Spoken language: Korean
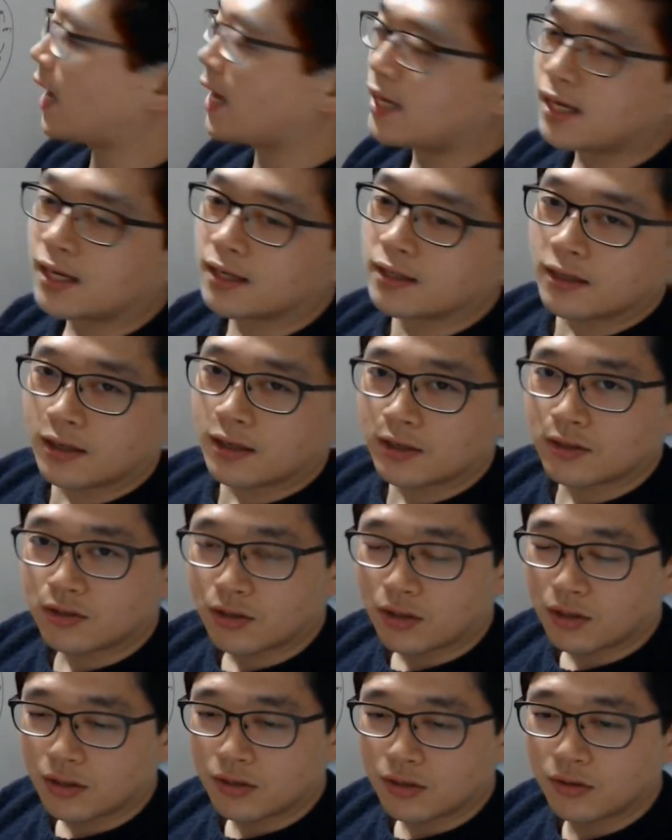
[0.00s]
A가
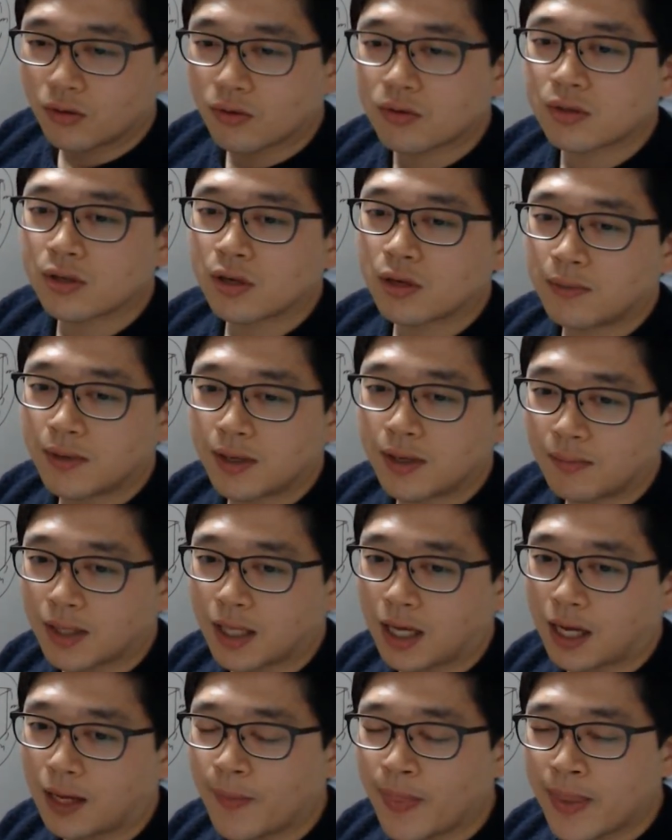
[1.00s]
되겠죠. 이런
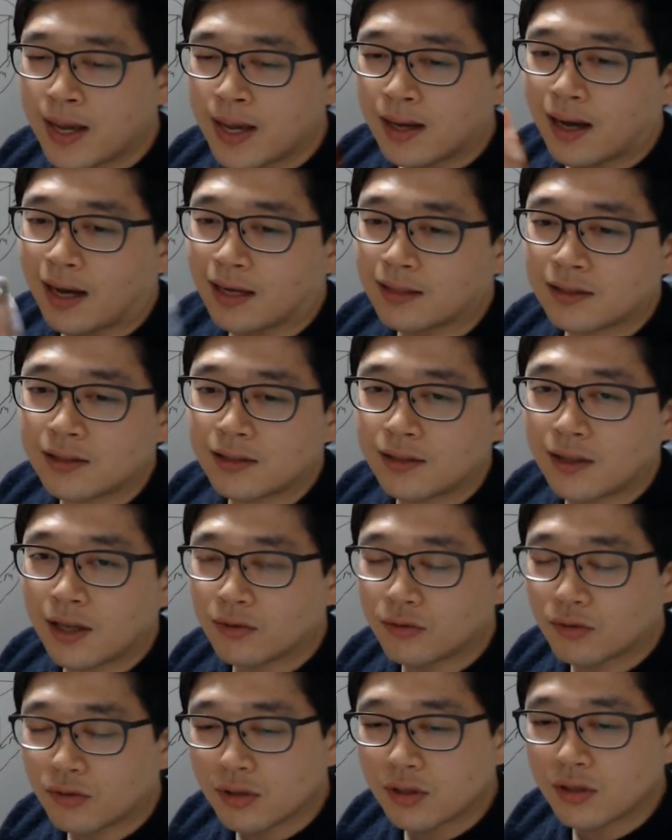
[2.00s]
설명입니다. 같은
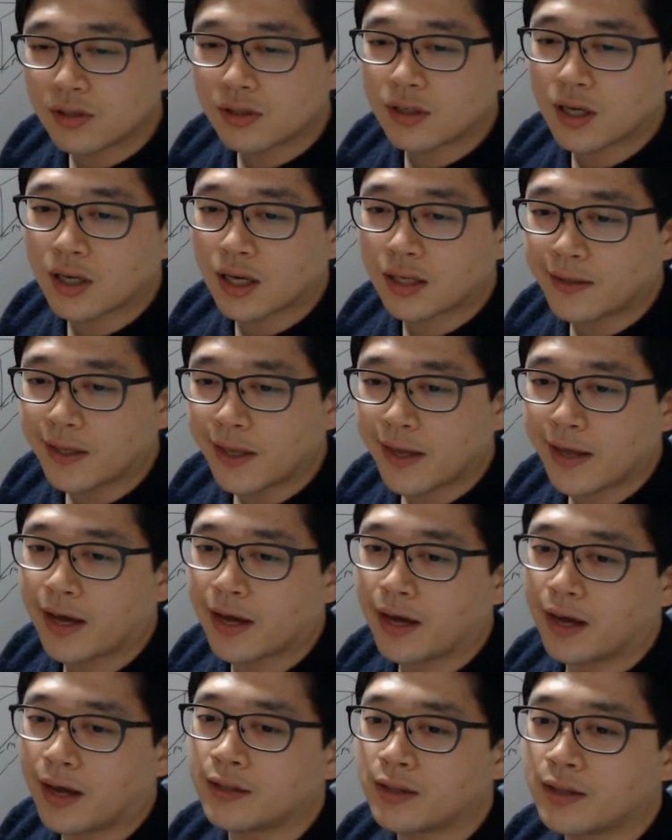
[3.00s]
냉동 능력에
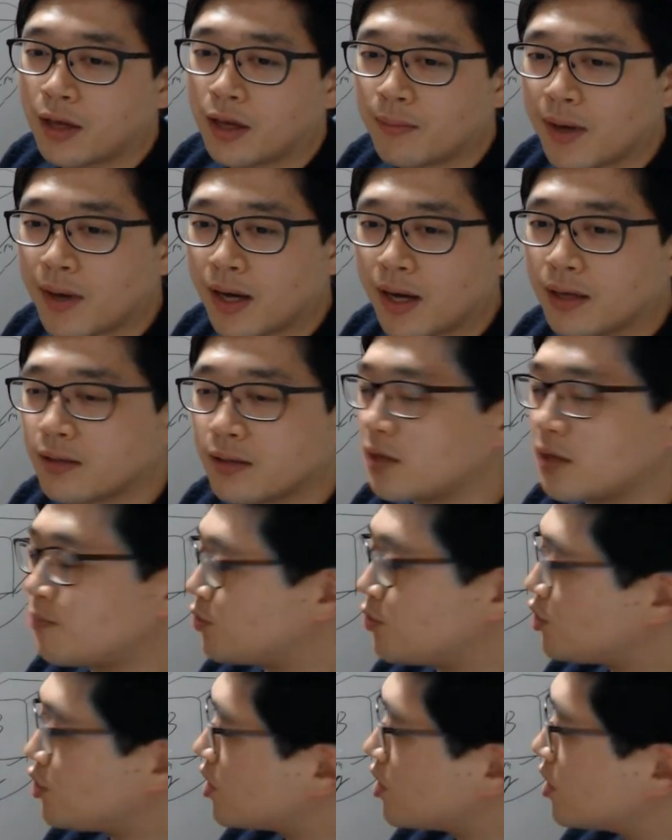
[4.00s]
대한 냉매가스의
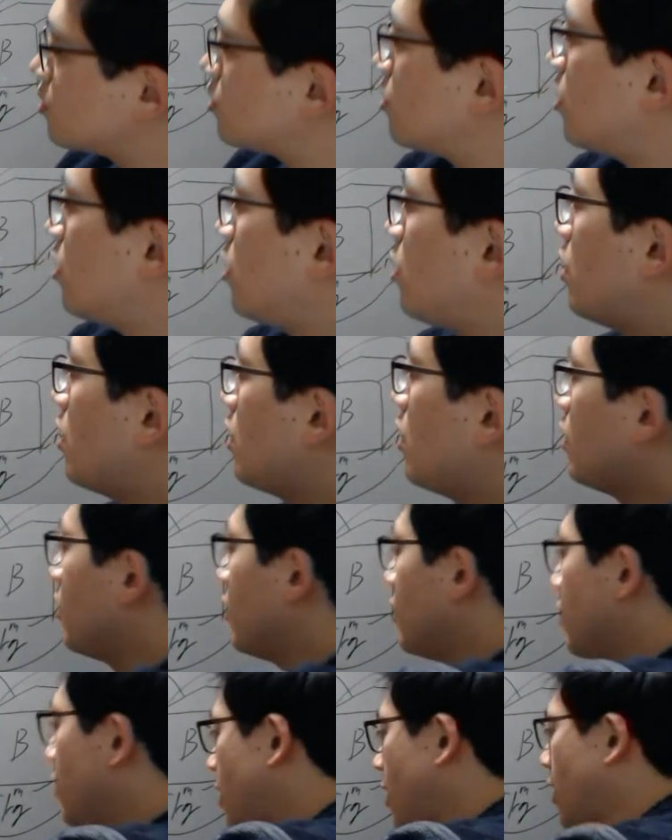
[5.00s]
비체적이
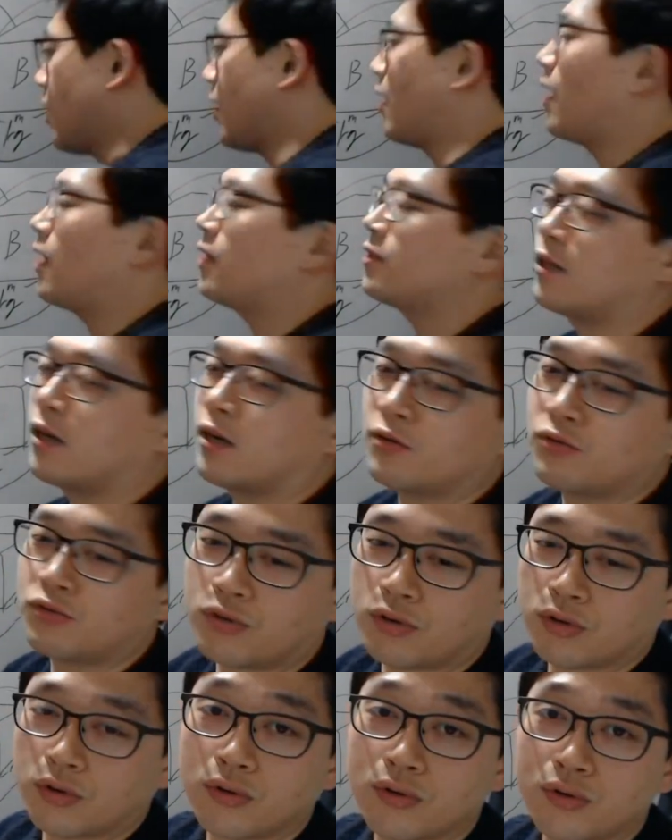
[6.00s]
아
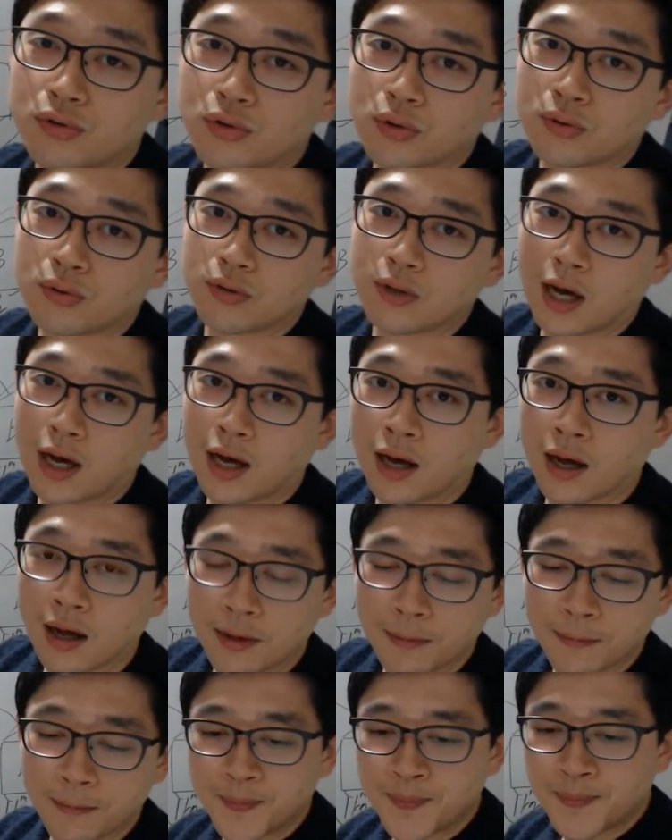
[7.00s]
작을수록 효율이 좋구나.
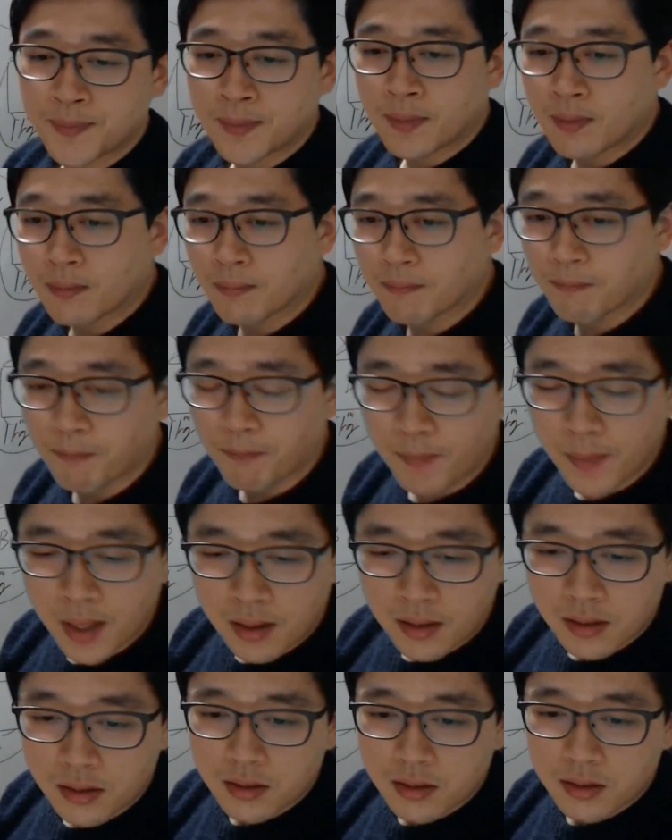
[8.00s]
음,
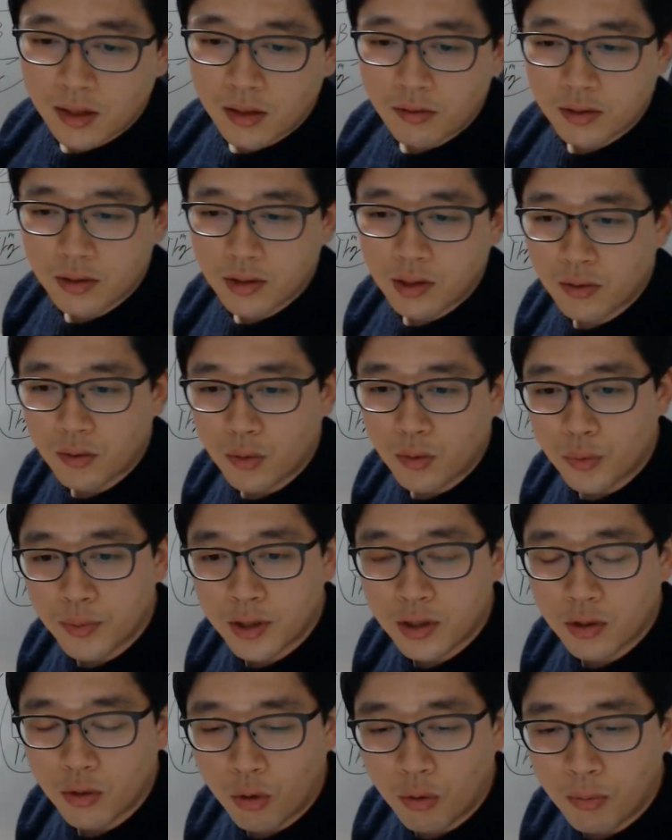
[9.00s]
그런 내용이 되고 그
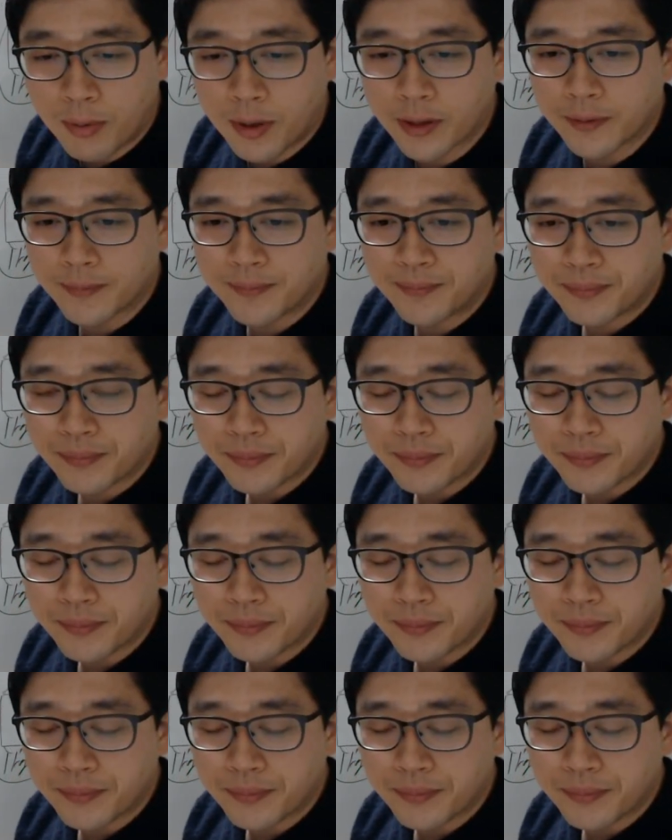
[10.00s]
밑에 5번